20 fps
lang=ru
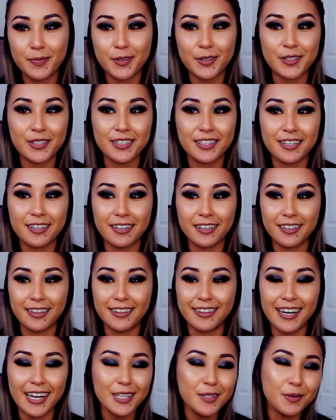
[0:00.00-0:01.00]
просто
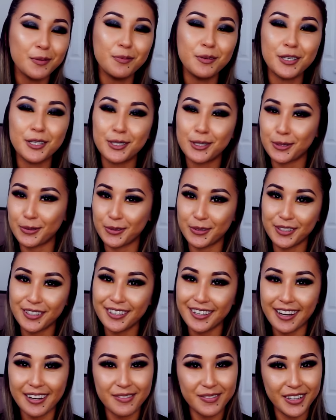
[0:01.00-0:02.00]
дать вам
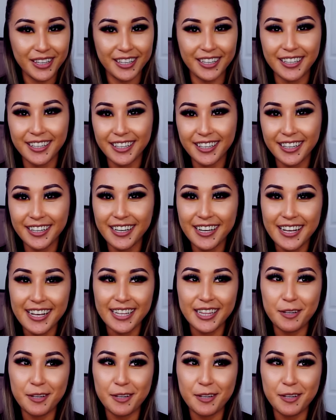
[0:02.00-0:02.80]
рисунок Америки,